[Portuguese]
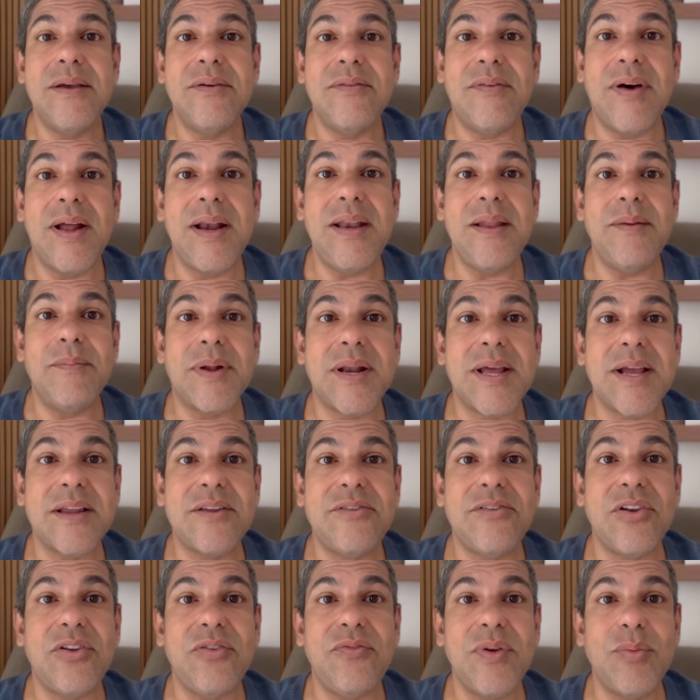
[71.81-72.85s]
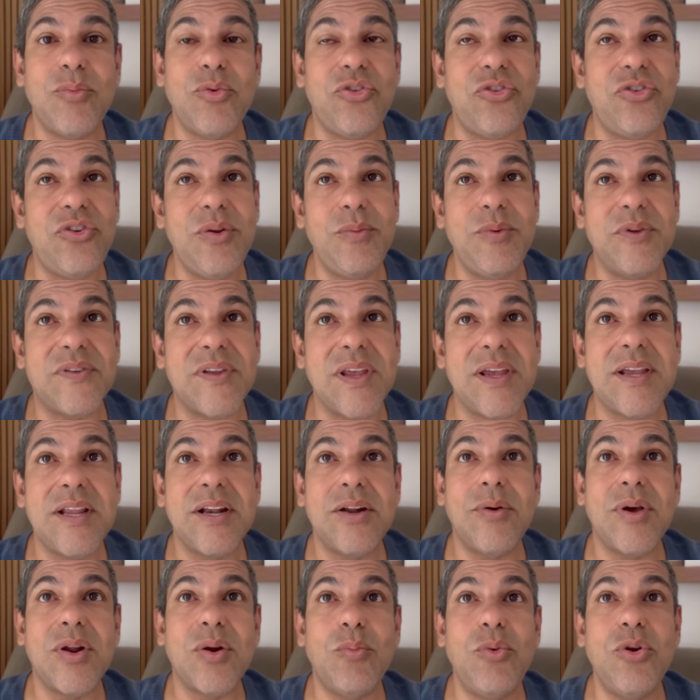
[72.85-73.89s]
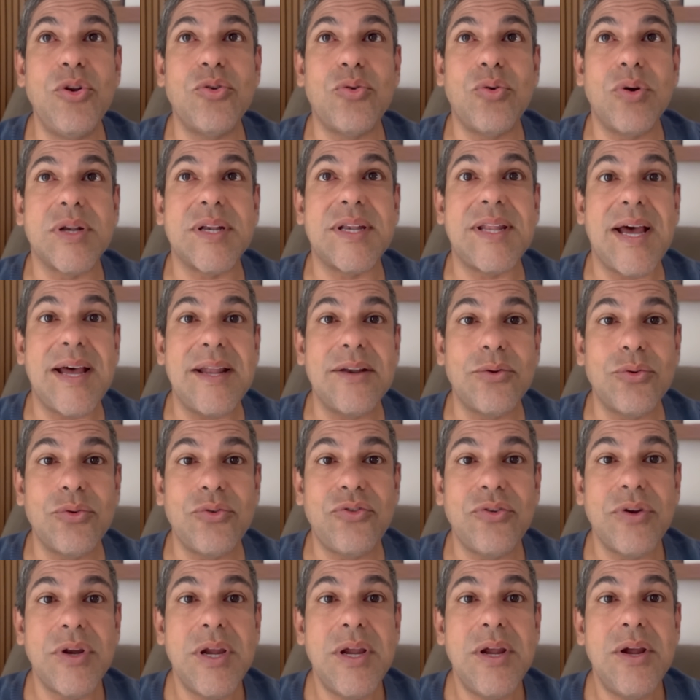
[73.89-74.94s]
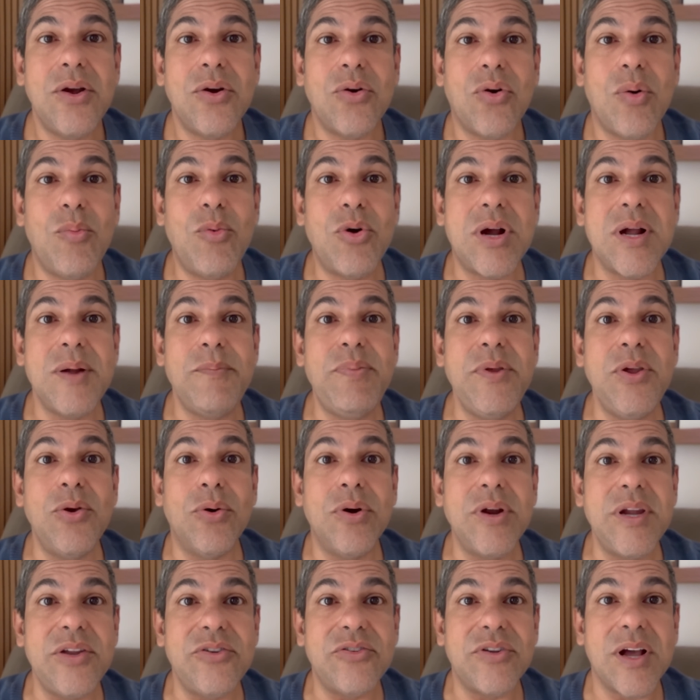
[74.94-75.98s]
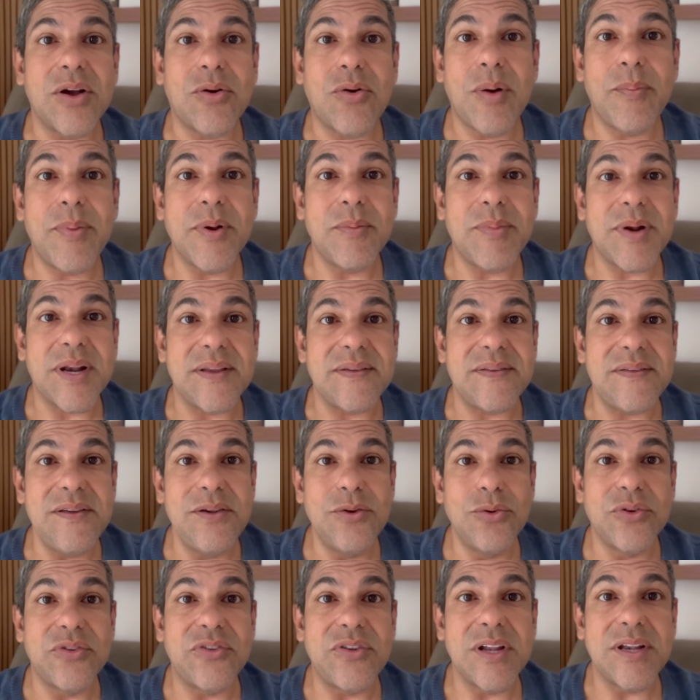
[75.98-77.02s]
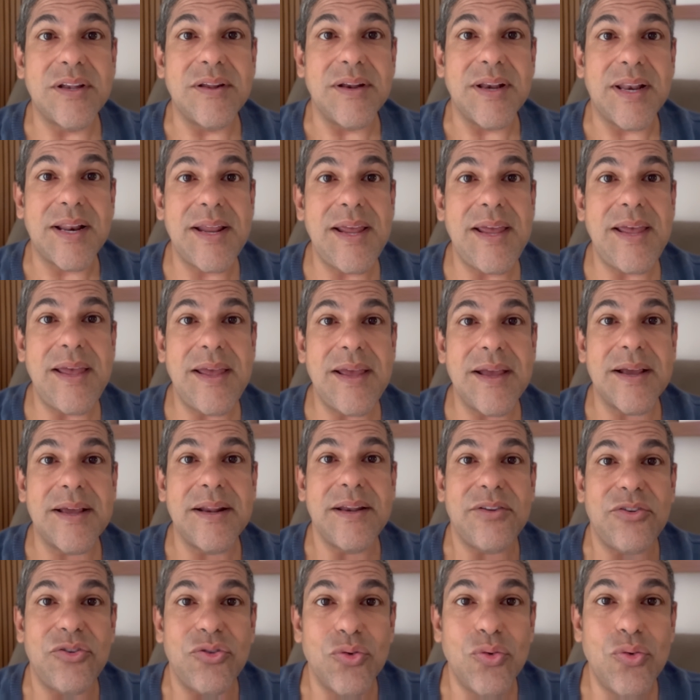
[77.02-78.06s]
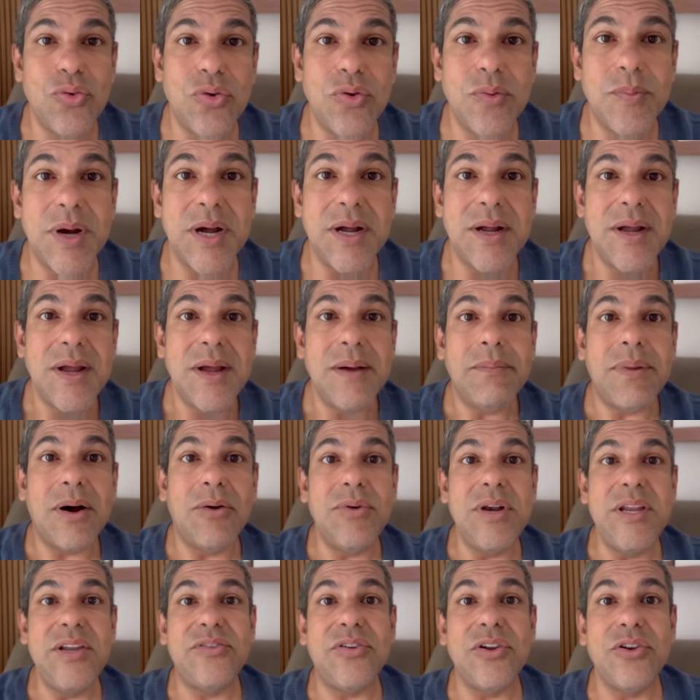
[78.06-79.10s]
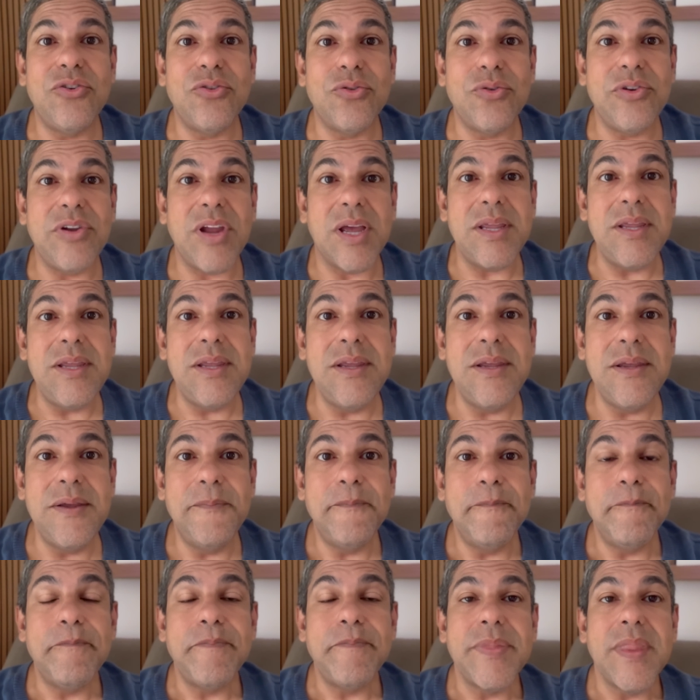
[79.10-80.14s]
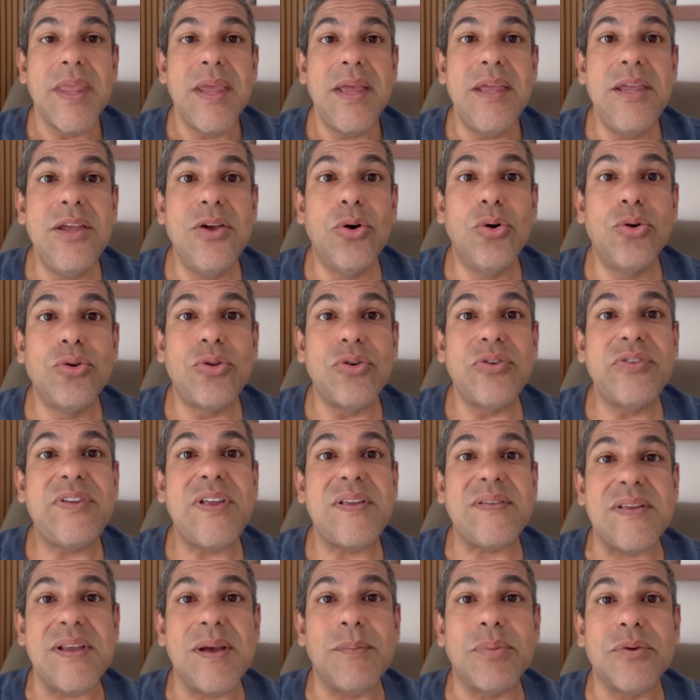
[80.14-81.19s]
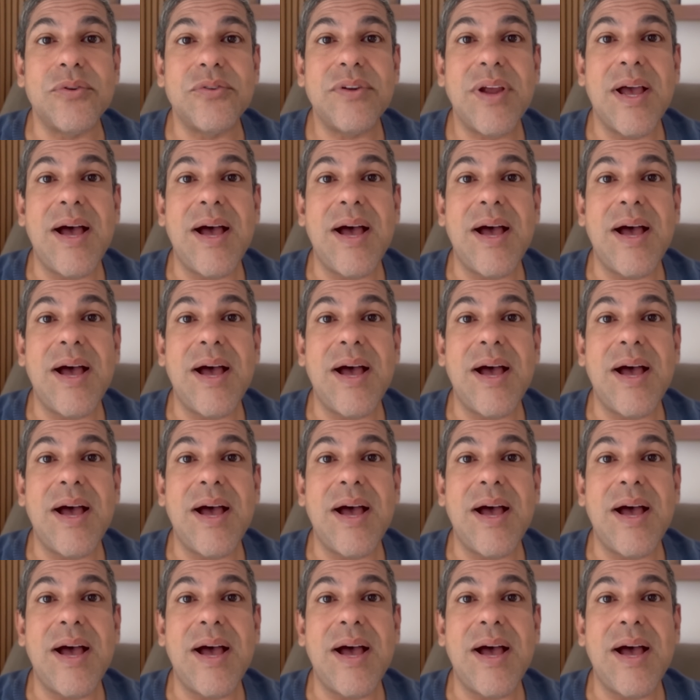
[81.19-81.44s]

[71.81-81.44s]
Vale lembrar que já tivemos times aí que não eram muito cotados como campeões da Copa do Brasil, Santo André, Criciúma, Paulista de Jundiaí, e outros exemplos.